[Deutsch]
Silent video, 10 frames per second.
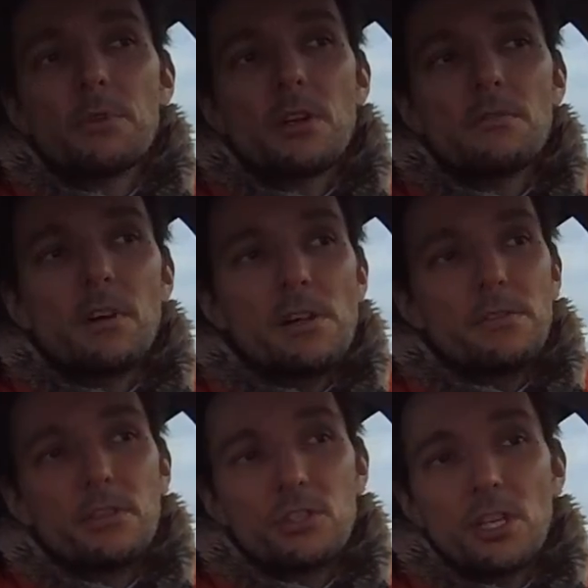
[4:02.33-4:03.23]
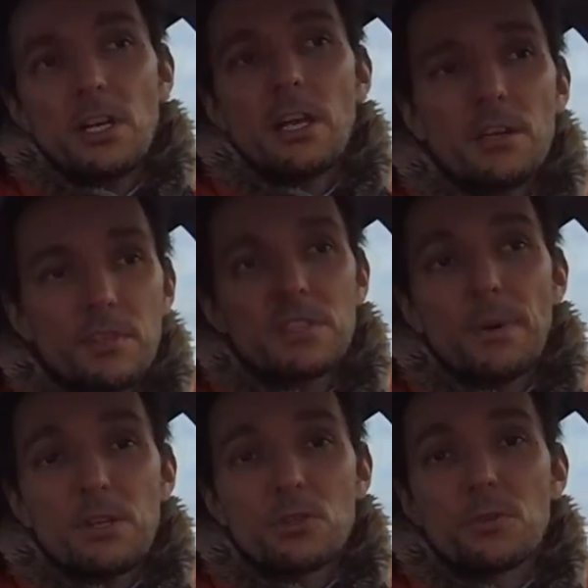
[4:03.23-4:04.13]
ne? weil die stehen länger wie
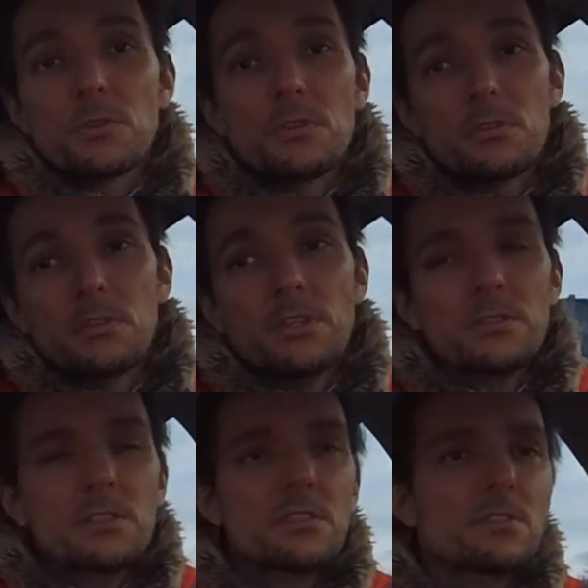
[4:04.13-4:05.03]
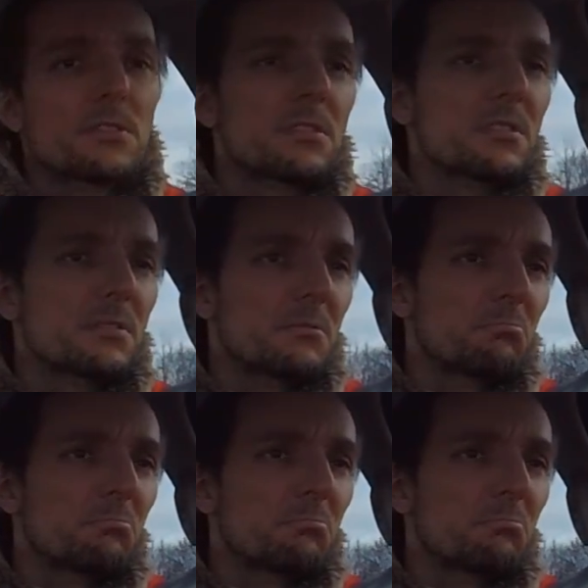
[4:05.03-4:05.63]
zwei Stunden. Ne? Also das ist